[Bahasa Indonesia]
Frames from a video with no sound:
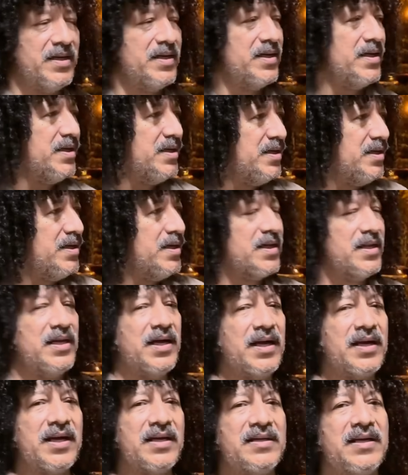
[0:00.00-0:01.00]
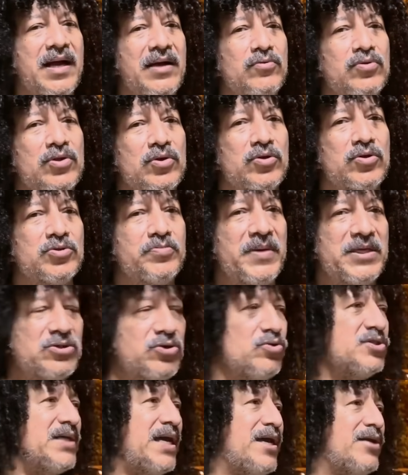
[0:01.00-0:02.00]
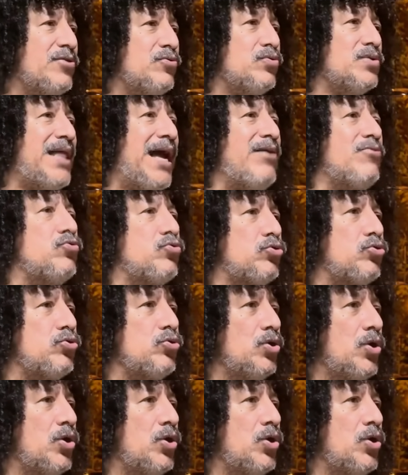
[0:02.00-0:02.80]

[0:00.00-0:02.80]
ini negeri akan ganggu terus. Besok saya tuh takut.